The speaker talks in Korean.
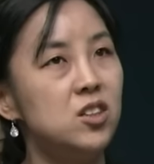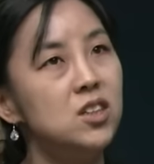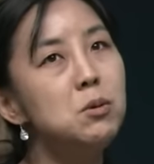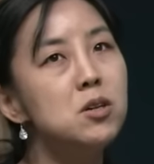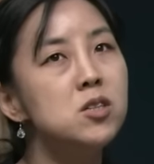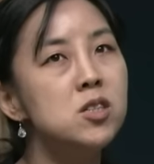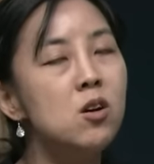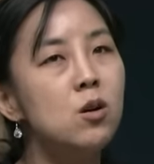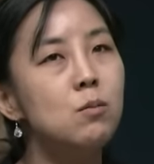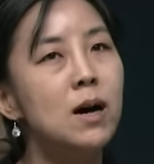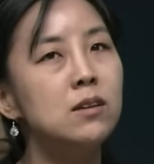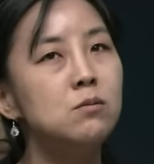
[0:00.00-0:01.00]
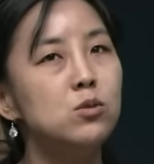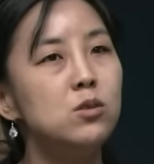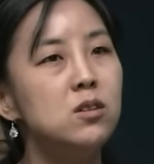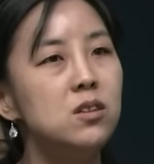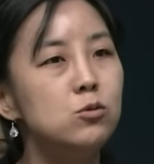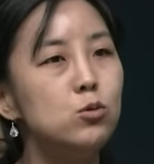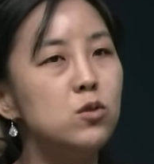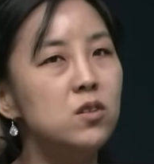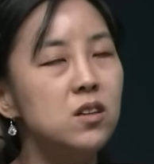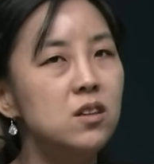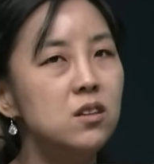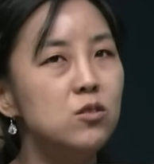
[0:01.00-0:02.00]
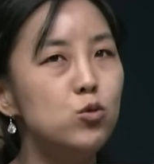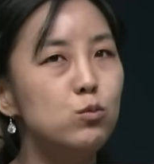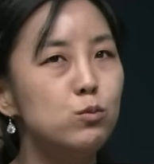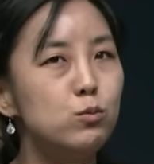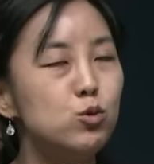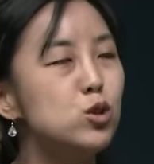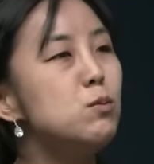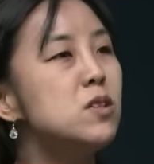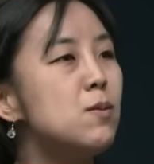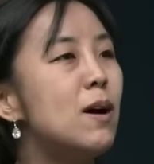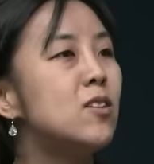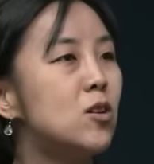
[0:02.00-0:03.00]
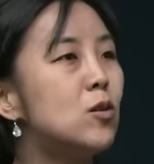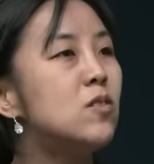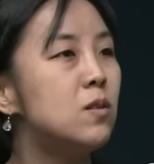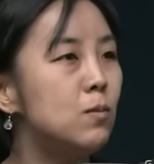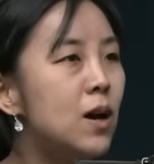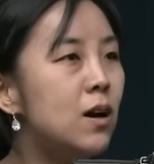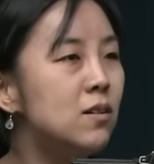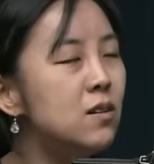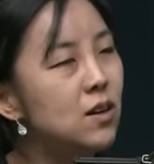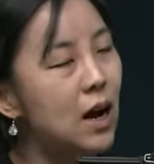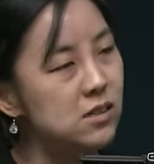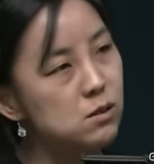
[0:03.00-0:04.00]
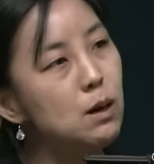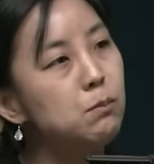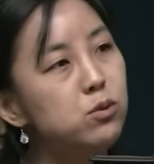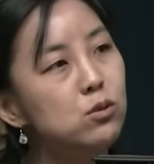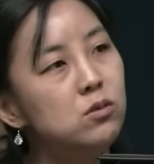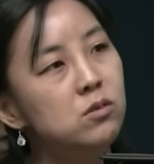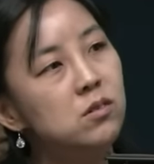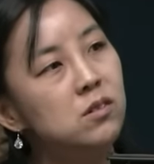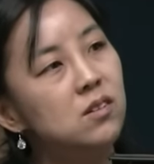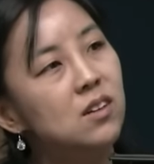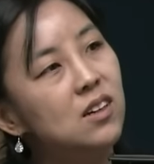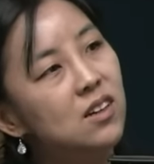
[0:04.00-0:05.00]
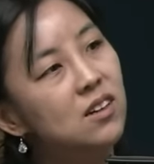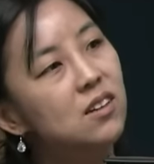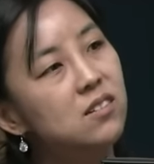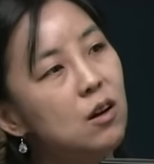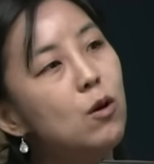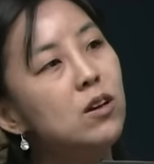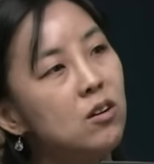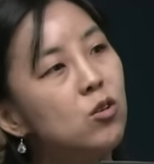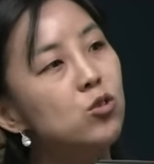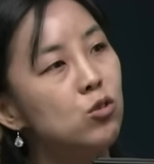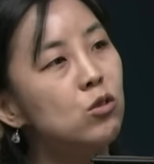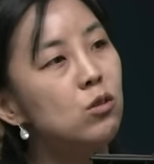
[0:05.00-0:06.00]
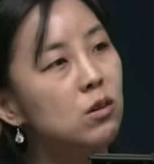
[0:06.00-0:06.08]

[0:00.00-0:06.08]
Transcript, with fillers: 들으면서 많은 분들이 솔직히 좀 웃으면서 많이 들었지만 사실 가슴 아픈 상황인 거죠.